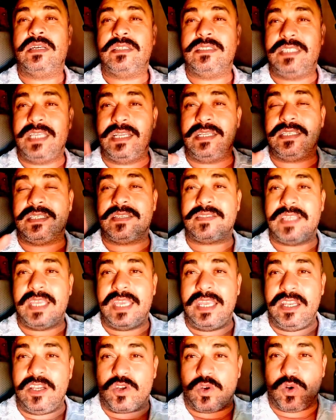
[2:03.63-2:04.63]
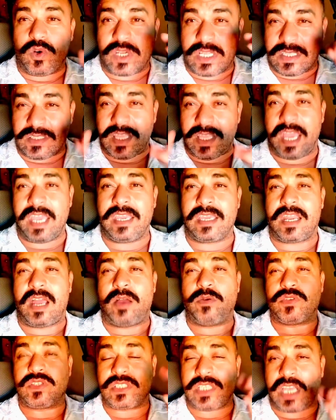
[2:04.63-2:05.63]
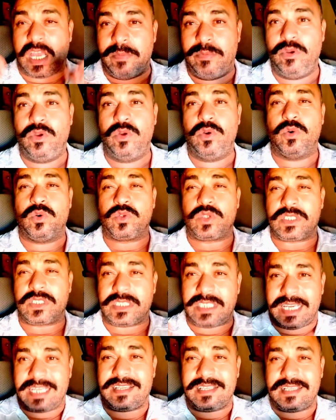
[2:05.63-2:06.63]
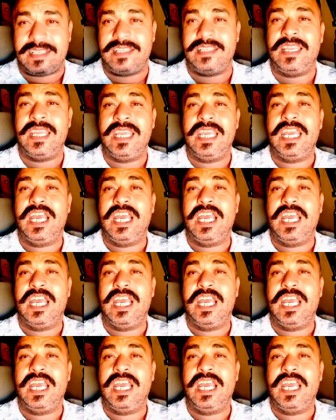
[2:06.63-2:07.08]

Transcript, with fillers: ديال الجزائر للكره الطائره واستقبلوه تعرض